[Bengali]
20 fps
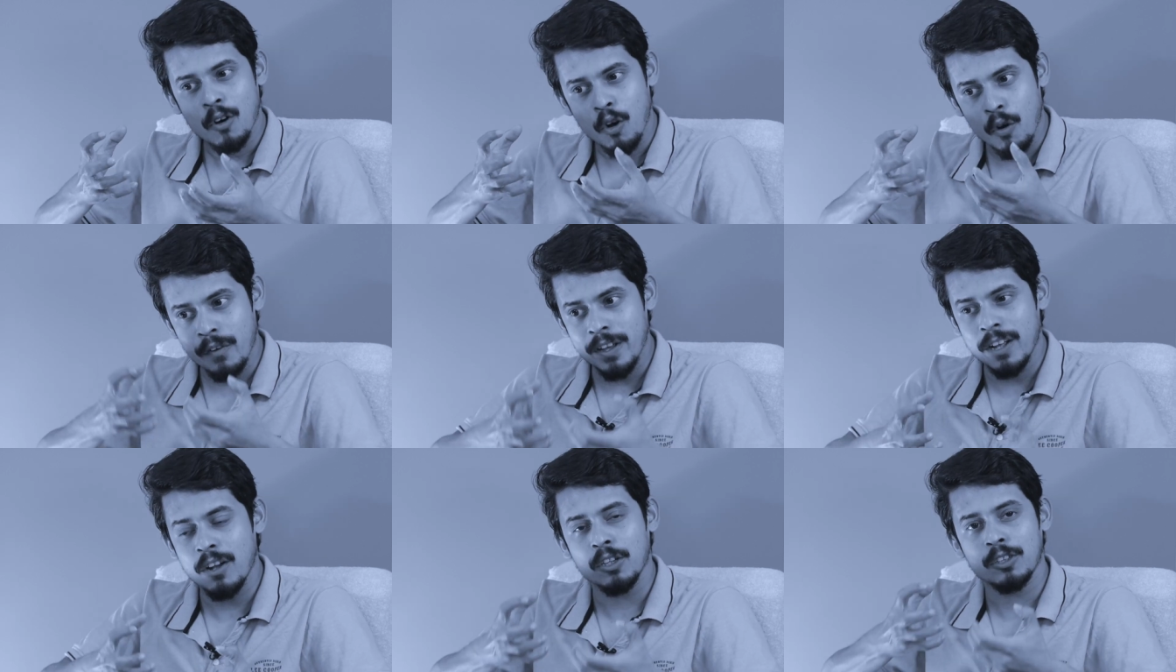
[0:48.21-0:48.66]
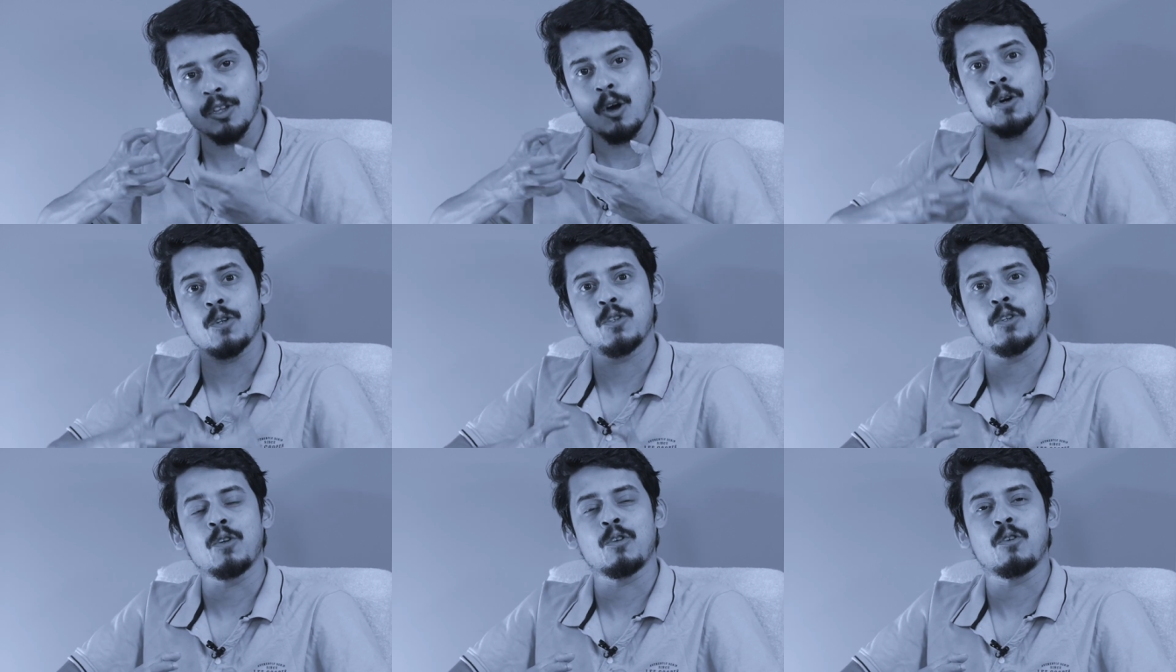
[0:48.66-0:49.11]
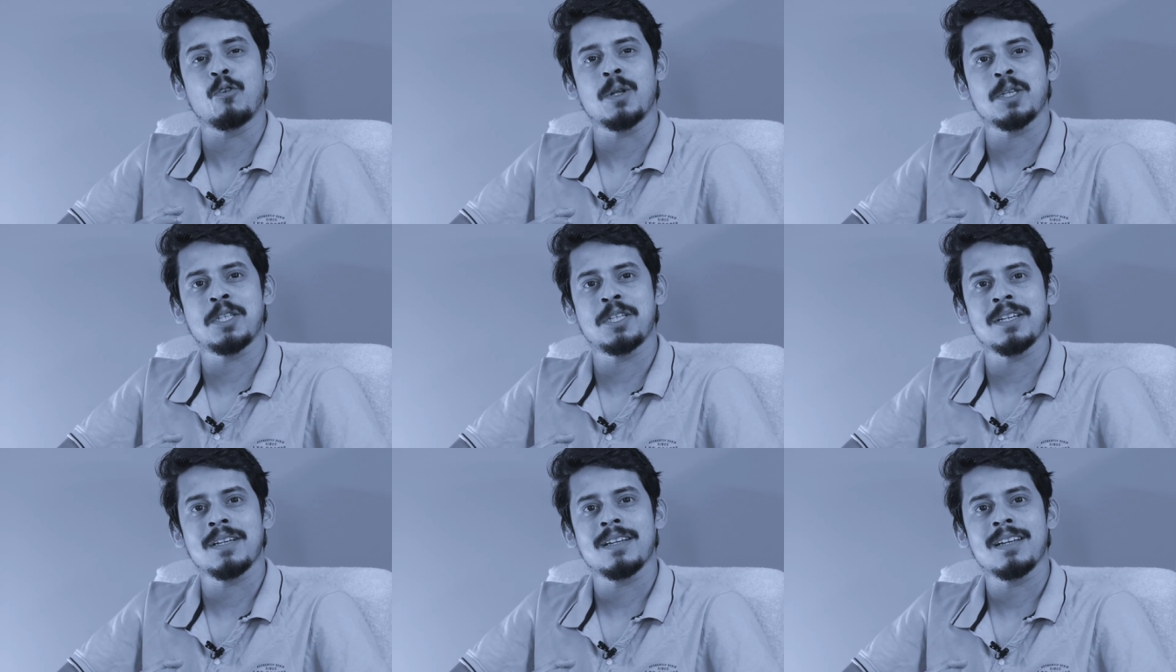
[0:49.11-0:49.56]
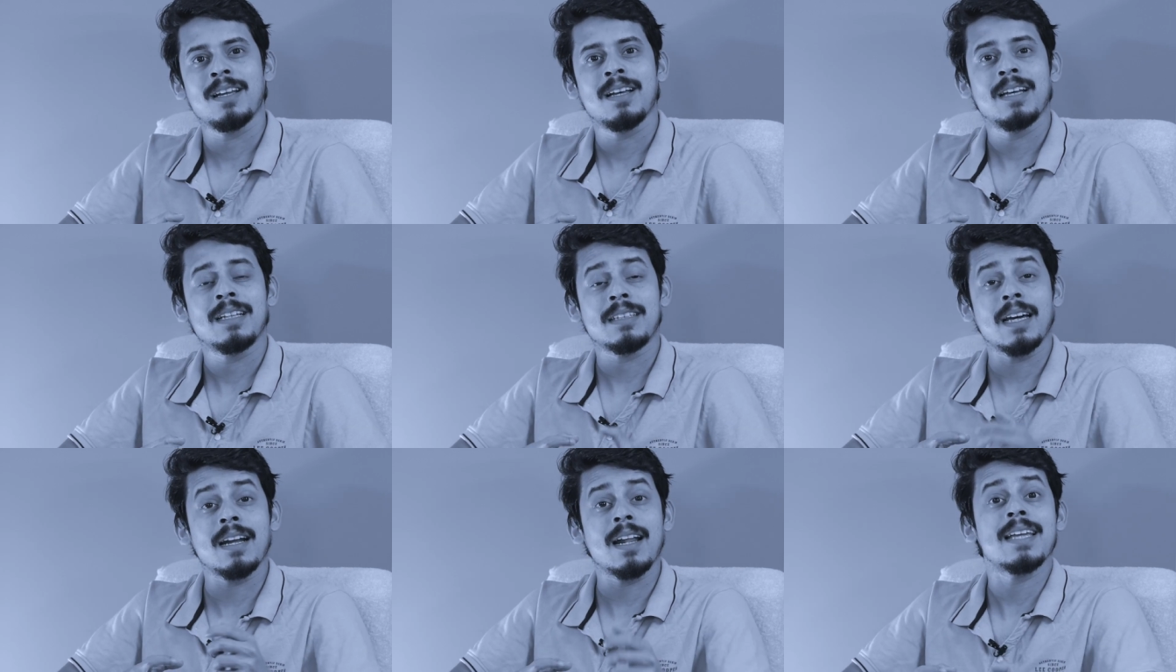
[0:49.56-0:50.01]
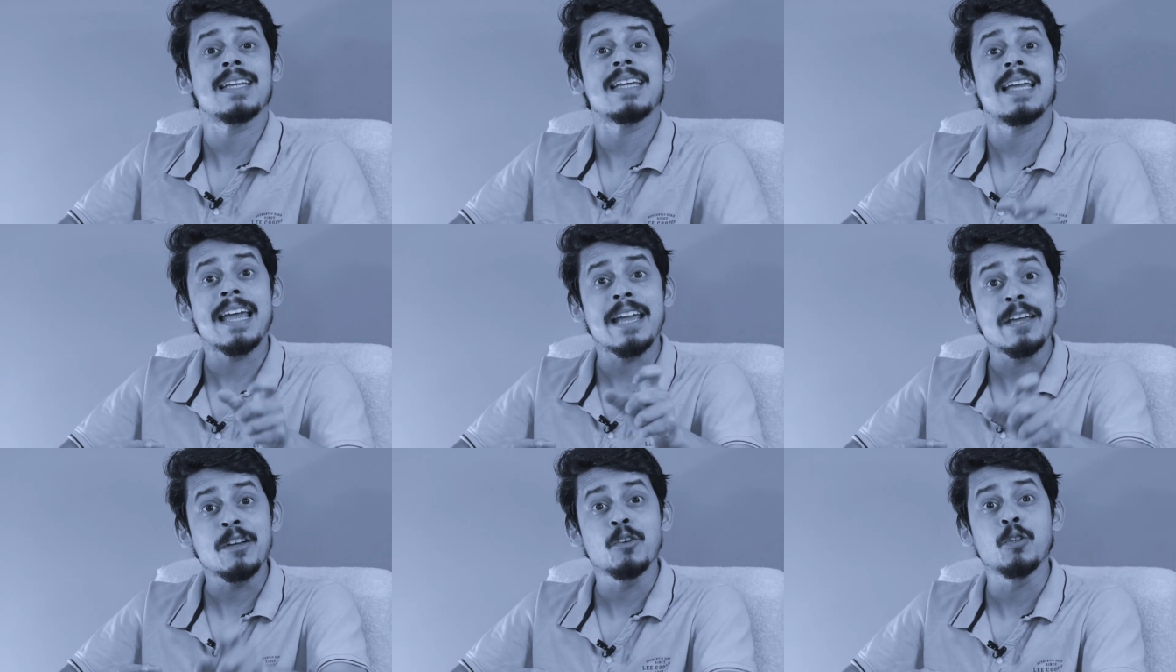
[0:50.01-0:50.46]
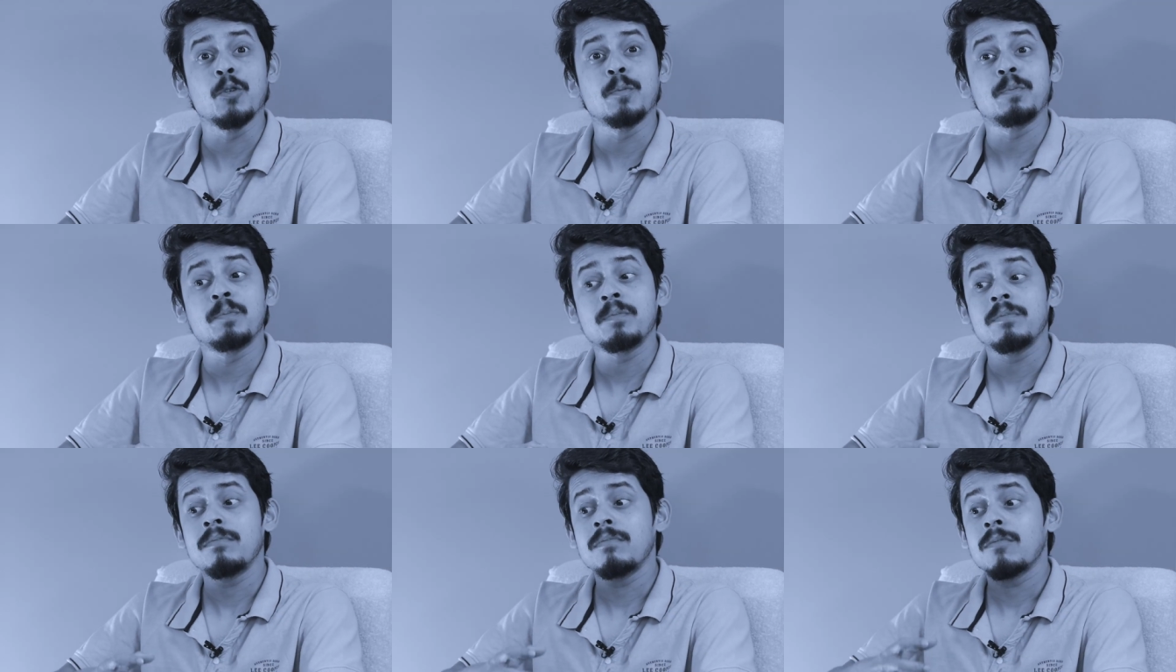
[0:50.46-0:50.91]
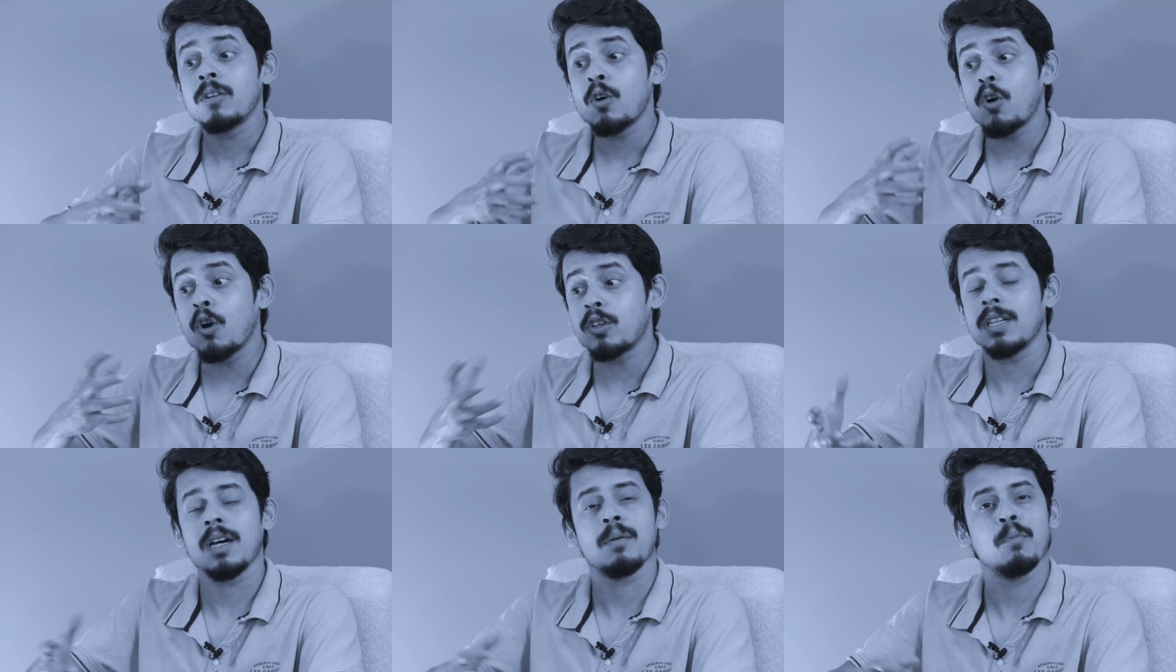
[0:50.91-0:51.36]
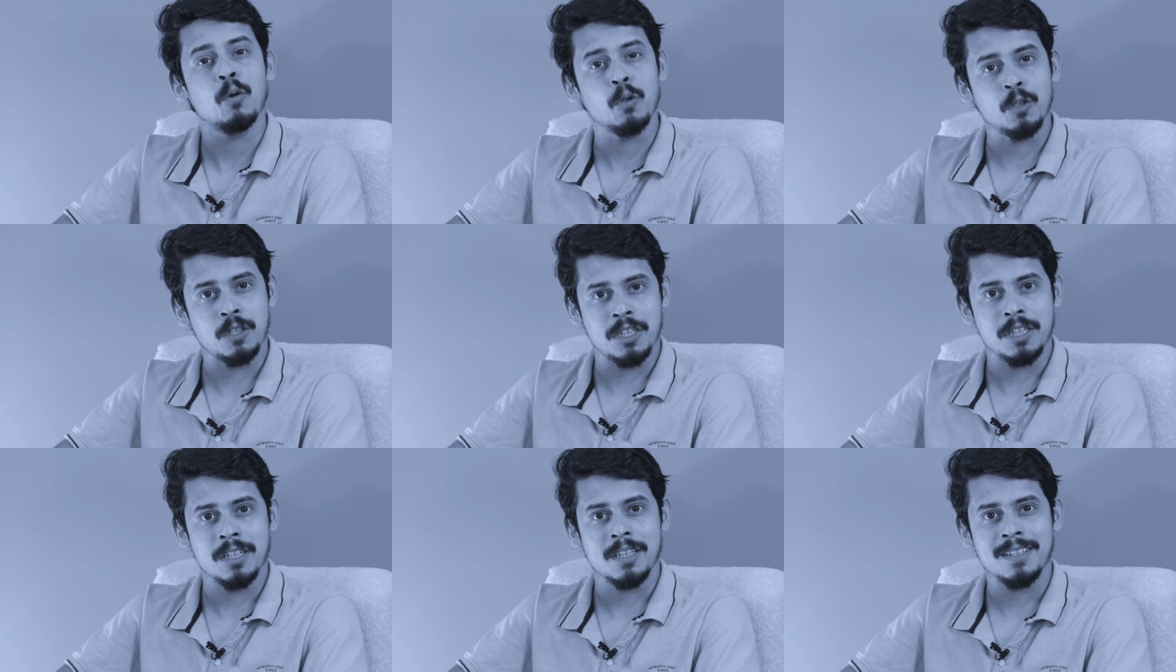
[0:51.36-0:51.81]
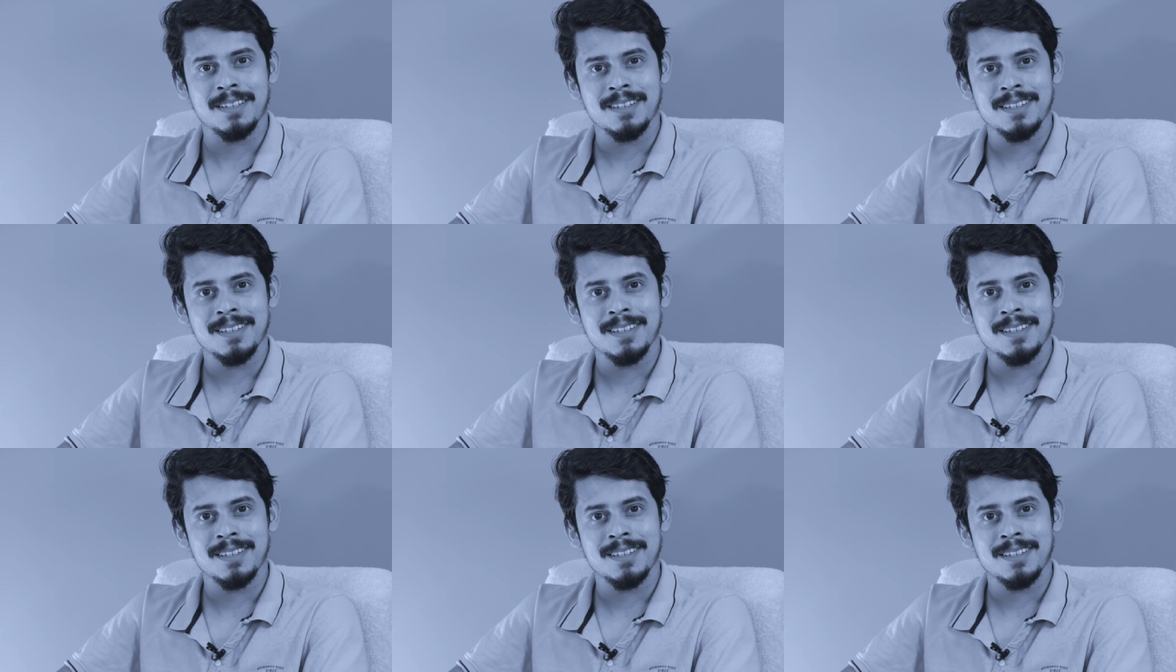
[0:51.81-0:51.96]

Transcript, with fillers: অভিজ্ঞতা অর্জন করেছে তারাই এইরূপ কথা বলছে